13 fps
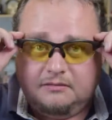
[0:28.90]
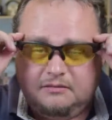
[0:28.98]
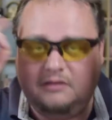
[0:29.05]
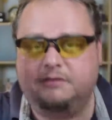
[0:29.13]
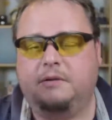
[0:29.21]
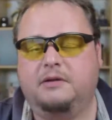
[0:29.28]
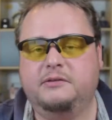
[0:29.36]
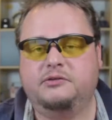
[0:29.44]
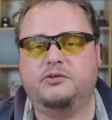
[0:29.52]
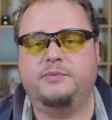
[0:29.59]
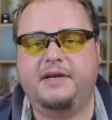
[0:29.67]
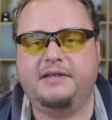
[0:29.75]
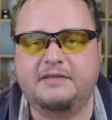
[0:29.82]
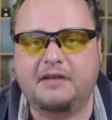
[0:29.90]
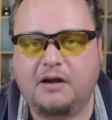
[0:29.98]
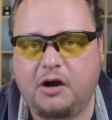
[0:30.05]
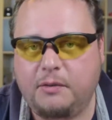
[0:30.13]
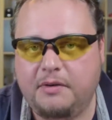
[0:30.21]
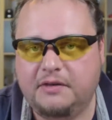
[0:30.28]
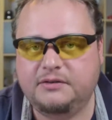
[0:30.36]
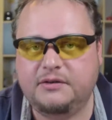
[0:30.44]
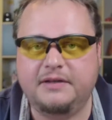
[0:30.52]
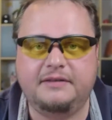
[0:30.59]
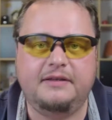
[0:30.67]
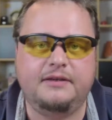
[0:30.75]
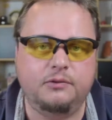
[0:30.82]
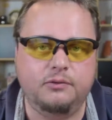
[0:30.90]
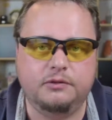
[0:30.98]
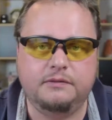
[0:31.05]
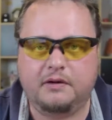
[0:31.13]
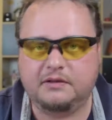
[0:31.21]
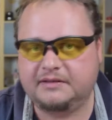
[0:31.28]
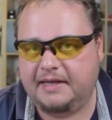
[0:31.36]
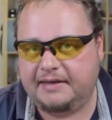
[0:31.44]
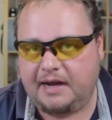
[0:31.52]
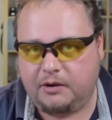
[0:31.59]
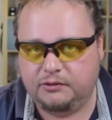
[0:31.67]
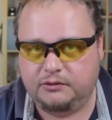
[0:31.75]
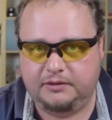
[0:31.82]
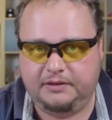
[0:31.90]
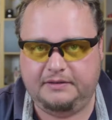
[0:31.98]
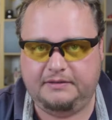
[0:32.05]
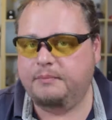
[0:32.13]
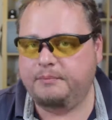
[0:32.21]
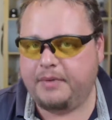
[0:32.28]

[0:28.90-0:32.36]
Das war zwar schon besser, aber so richtig gut war es leider auch noch nicht.